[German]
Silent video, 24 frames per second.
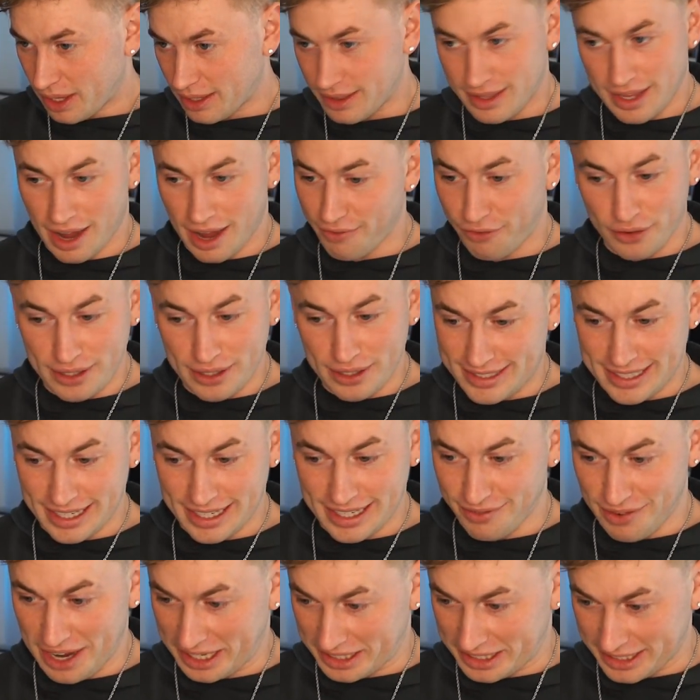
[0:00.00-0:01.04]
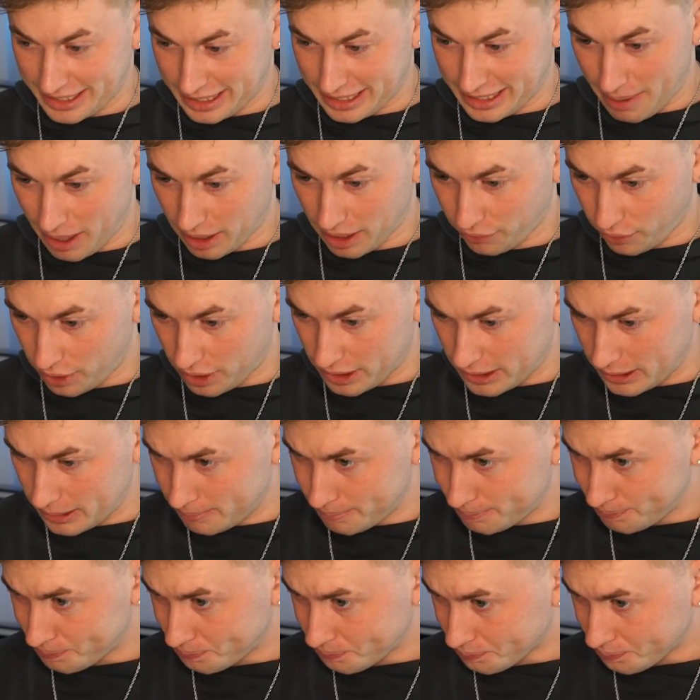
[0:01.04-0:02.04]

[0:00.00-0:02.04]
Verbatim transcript: Da, für die Szene wäre ich nicht gemacht, Freunde.